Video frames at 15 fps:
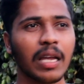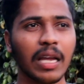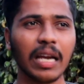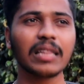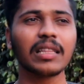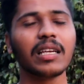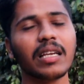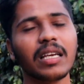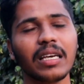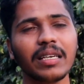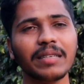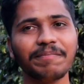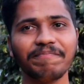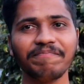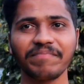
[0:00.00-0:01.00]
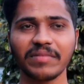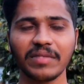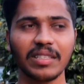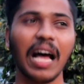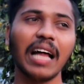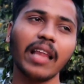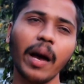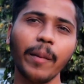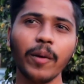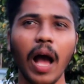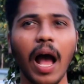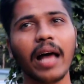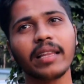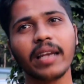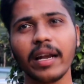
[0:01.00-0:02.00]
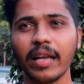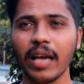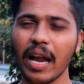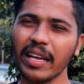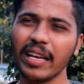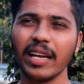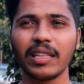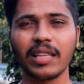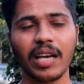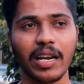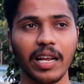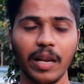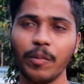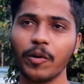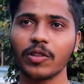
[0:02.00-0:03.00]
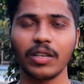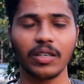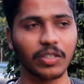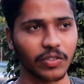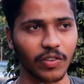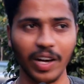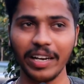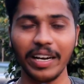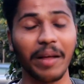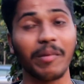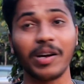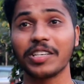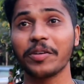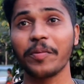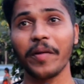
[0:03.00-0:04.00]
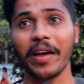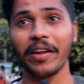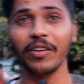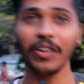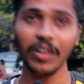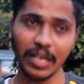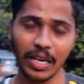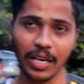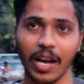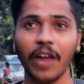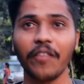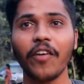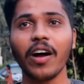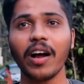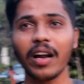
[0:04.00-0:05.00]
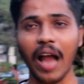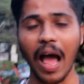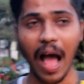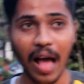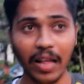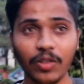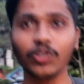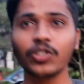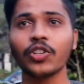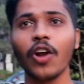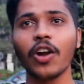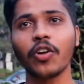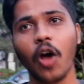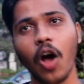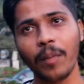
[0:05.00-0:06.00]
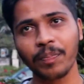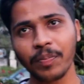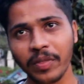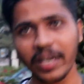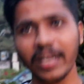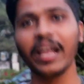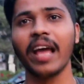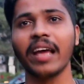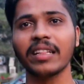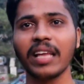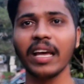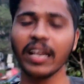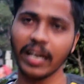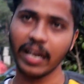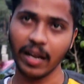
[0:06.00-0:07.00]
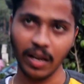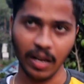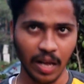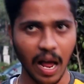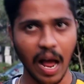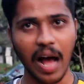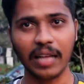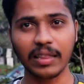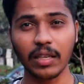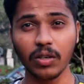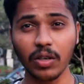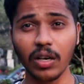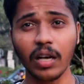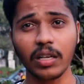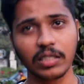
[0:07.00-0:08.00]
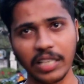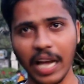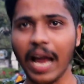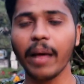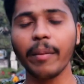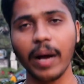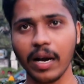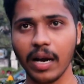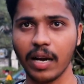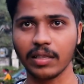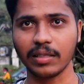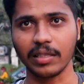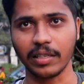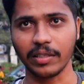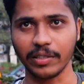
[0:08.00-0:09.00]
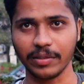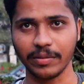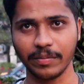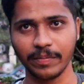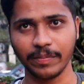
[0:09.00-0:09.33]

కీర్తిని దాదాపుగా ఆదిరెడ్డి కానీ కీర్తి కానీ వెళ్ళిపోతాడు సారీ నేను మర్చిపోయాను కన్ఫామ్గా నా దృష్టిలో టాప్ త్రీ అయితే అతను చాలా బాగా ఆడుతున్నాడు